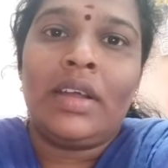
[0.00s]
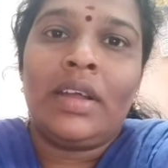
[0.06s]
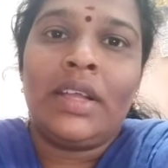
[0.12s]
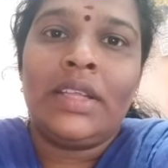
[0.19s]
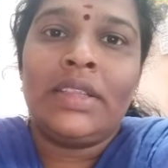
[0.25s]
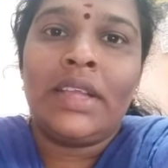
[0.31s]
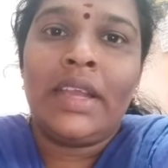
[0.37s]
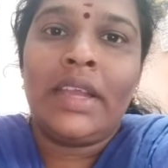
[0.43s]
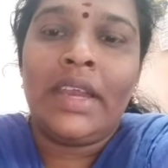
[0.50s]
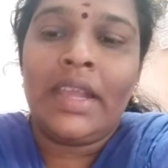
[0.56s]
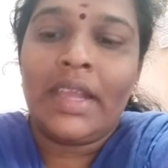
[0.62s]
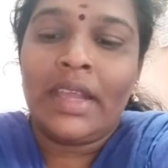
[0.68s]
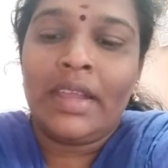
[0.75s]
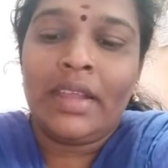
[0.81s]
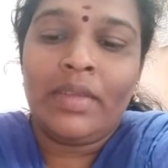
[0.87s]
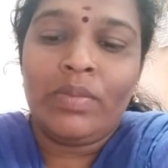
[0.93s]
இதுதான்
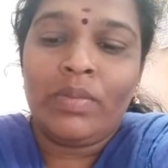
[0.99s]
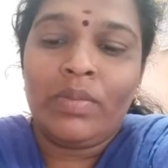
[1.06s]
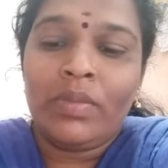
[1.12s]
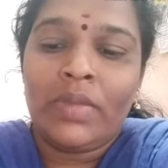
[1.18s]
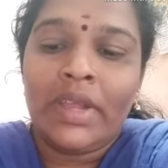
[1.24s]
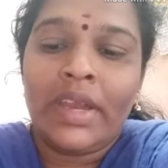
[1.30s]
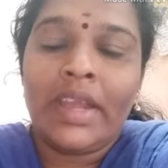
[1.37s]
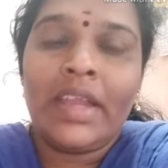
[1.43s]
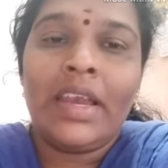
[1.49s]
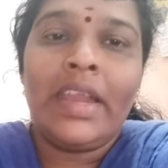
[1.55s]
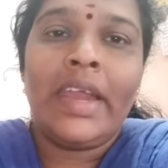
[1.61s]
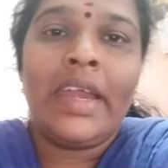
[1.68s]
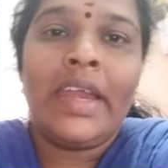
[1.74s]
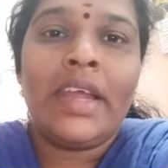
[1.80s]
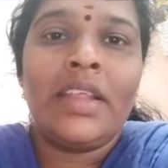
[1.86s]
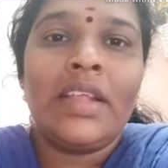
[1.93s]
இன்றைக்கி எனக்கு
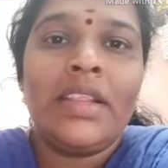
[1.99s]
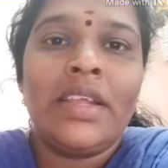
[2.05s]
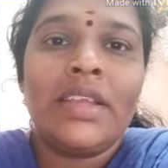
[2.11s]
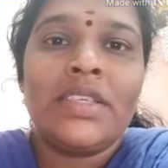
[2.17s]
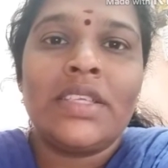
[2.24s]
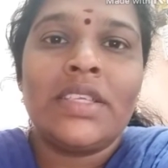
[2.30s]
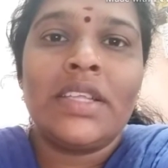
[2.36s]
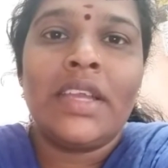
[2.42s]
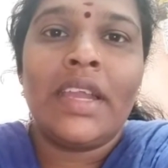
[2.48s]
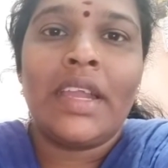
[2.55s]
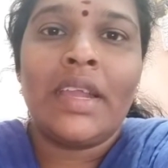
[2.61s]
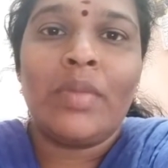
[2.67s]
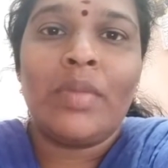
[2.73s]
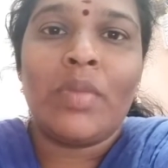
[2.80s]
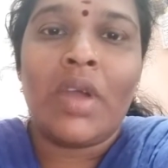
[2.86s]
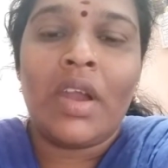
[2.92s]
லேட்டாக தான் தெரிஞ்சது
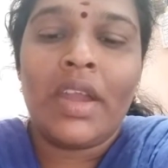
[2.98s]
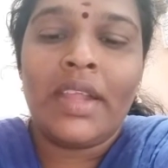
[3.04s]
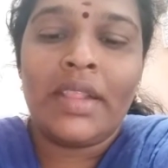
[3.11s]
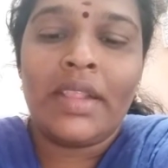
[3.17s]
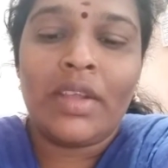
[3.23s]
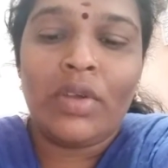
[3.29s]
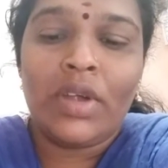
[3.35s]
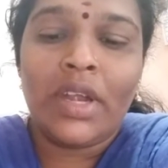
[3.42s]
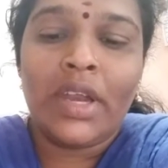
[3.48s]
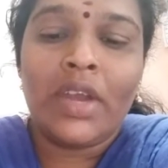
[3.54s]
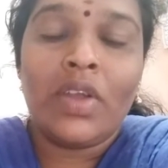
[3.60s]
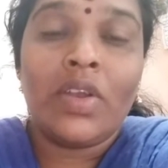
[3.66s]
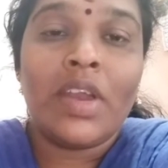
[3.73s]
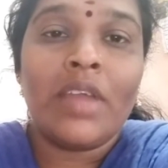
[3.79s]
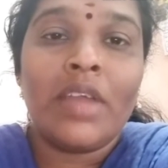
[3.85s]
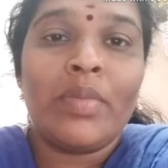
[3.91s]
இன்றைக்கி மார்னிங் தான் ஒரு
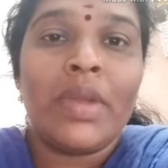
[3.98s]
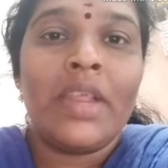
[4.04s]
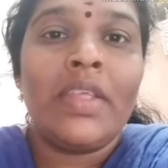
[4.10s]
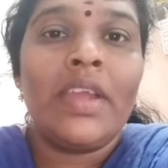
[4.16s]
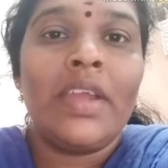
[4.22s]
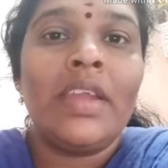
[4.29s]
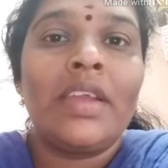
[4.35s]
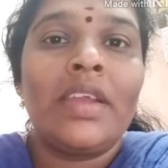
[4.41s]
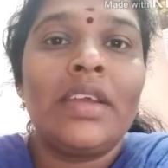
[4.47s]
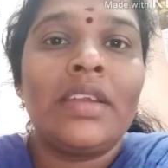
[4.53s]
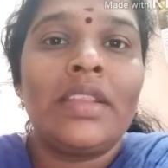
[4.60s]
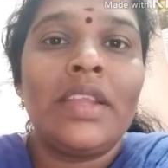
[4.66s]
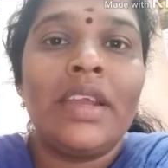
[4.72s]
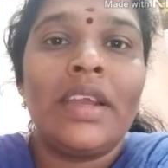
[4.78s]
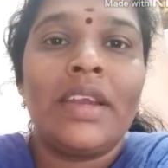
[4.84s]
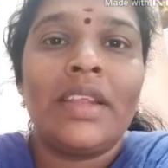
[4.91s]
டென் ஓ கிளாக் மேலே தான் இன்றைக்கி
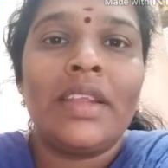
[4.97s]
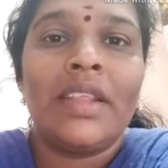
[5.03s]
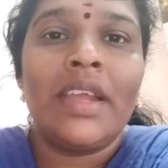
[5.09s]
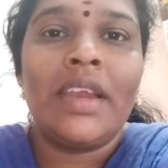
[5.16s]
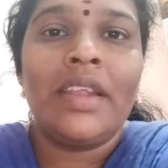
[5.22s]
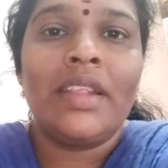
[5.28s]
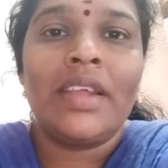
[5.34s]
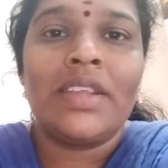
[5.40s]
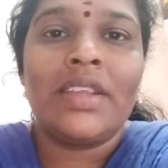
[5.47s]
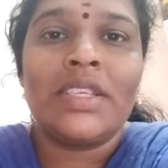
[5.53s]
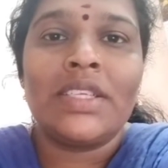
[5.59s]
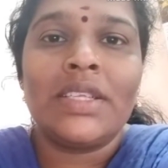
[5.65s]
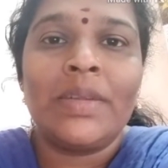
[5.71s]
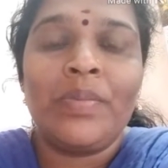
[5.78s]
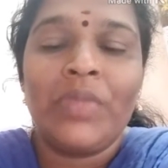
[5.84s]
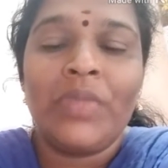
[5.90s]
கிருத்திகன்றது எனக்கு
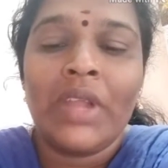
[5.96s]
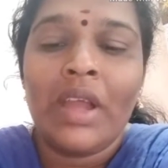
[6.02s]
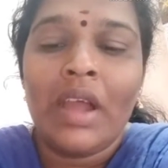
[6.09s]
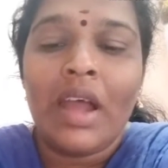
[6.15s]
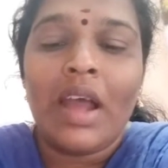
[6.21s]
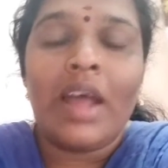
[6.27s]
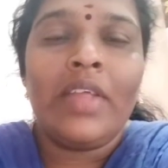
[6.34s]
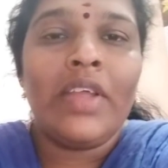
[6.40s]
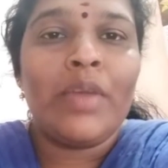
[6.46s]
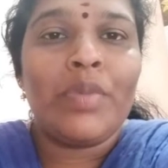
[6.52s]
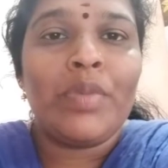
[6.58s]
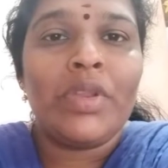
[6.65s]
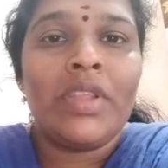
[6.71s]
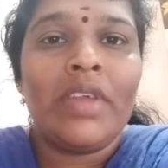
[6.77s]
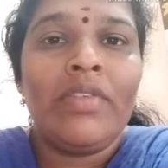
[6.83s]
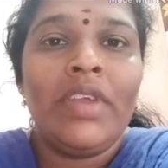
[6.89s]
தெரிஞ்சது
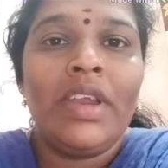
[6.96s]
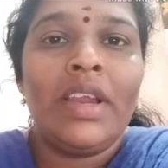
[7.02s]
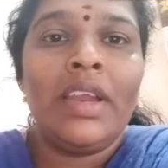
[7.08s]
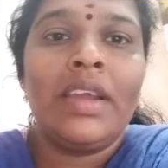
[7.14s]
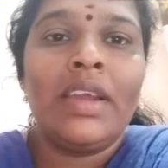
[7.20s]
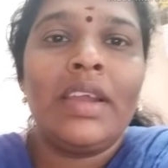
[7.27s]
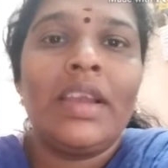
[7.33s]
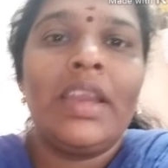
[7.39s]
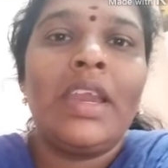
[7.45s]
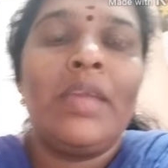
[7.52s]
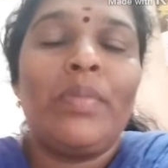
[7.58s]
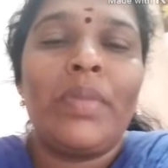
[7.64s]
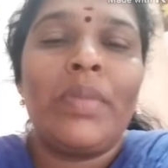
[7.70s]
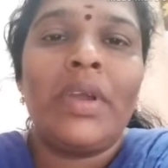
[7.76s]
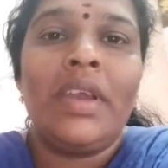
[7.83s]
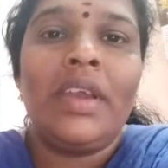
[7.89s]
அதுக்கப்புறம் தான் வீடெல்லாம்
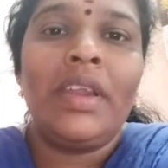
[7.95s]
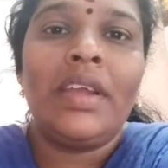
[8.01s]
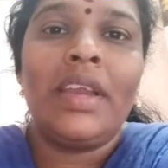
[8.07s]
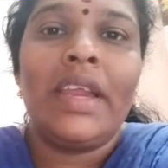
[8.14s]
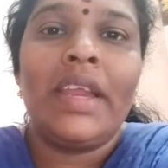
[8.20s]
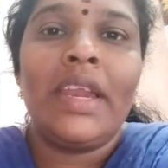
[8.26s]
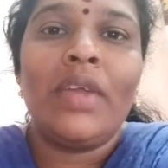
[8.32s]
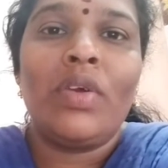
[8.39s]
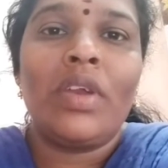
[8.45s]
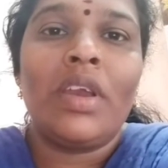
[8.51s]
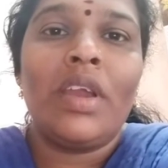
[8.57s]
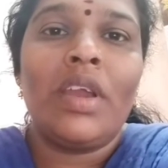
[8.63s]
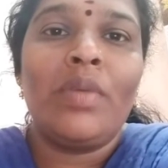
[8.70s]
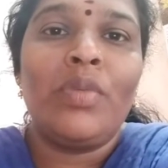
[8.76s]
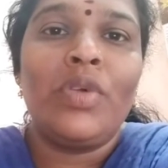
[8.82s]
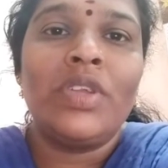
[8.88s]
க்ளீனிங் பண்ணிவிட்டு க்ளீனிங்
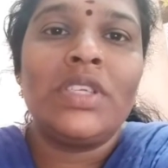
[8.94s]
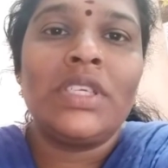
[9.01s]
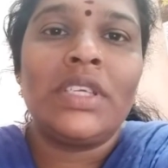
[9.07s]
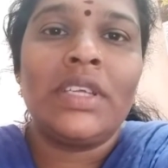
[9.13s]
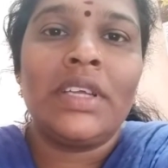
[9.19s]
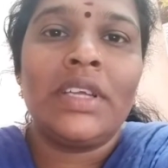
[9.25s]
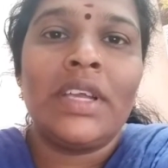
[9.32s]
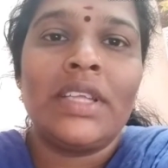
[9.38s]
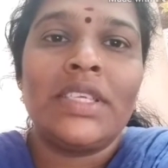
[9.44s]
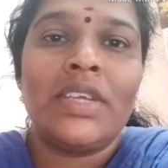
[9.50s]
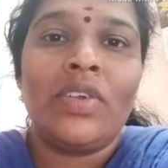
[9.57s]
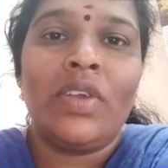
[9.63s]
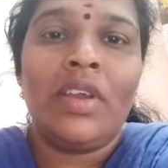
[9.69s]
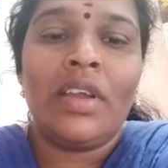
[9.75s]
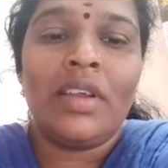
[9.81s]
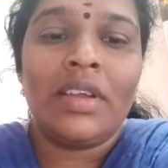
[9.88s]
ஒர்க்கெலாம் முடிச்சுட்டு
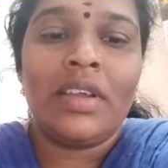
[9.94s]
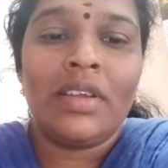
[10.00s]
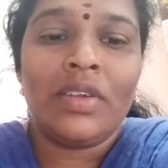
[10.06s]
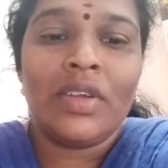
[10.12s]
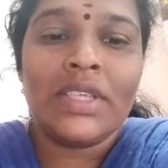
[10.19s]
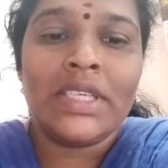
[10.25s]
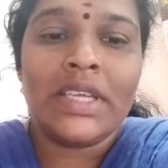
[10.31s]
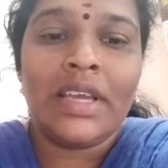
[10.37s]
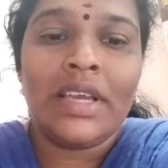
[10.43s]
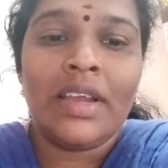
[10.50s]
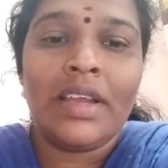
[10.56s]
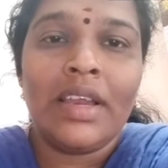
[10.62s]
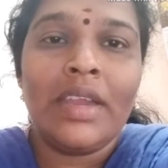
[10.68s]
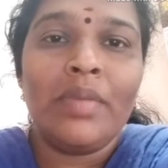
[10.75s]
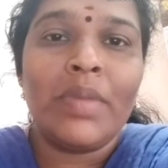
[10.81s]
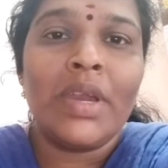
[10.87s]
கிச்சன்
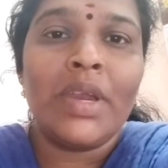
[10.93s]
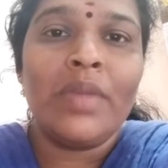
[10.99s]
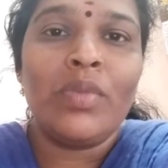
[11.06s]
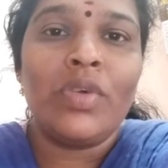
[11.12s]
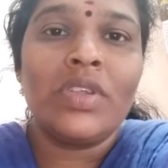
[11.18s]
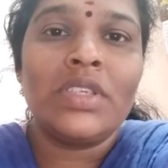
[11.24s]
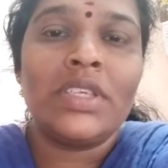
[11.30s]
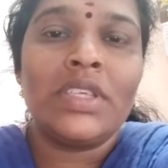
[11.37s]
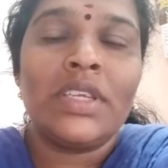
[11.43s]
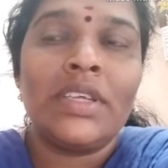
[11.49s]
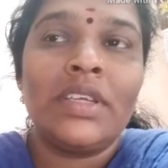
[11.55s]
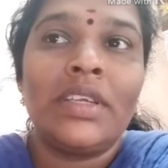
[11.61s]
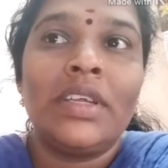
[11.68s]
கிச்சன்லாம் க்ளீன் பண்ணி முடிச்சுட்டு